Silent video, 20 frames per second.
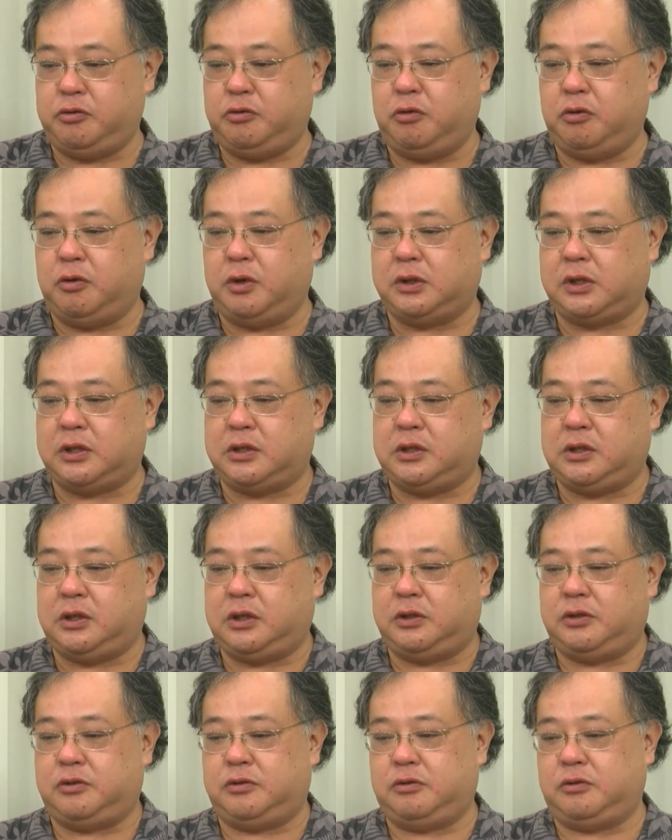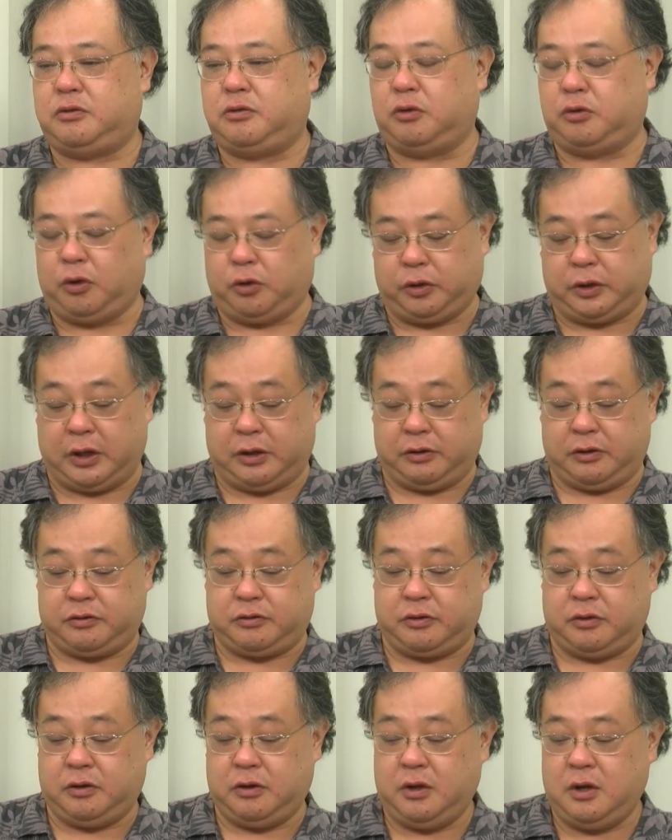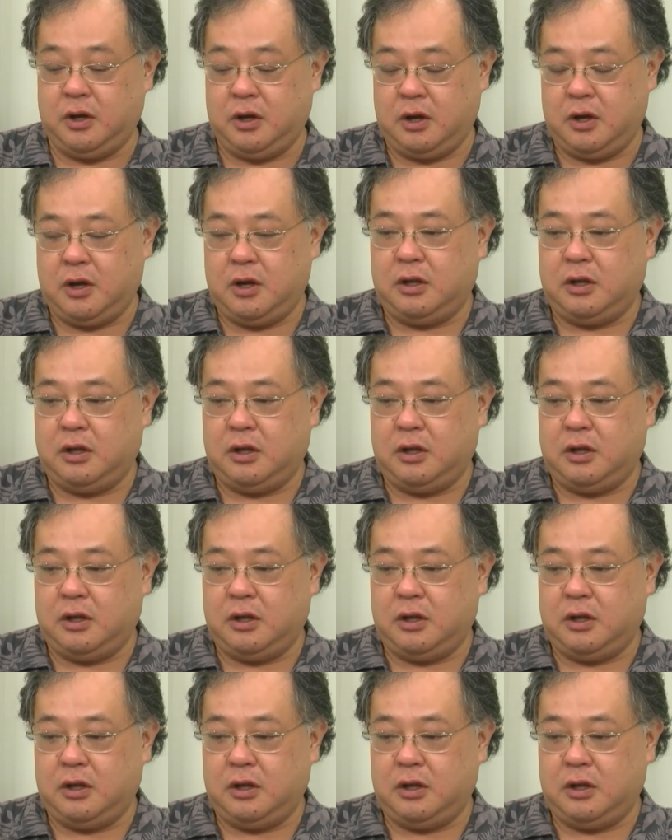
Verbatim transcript: 法を私ずっと取ってるんです、うん、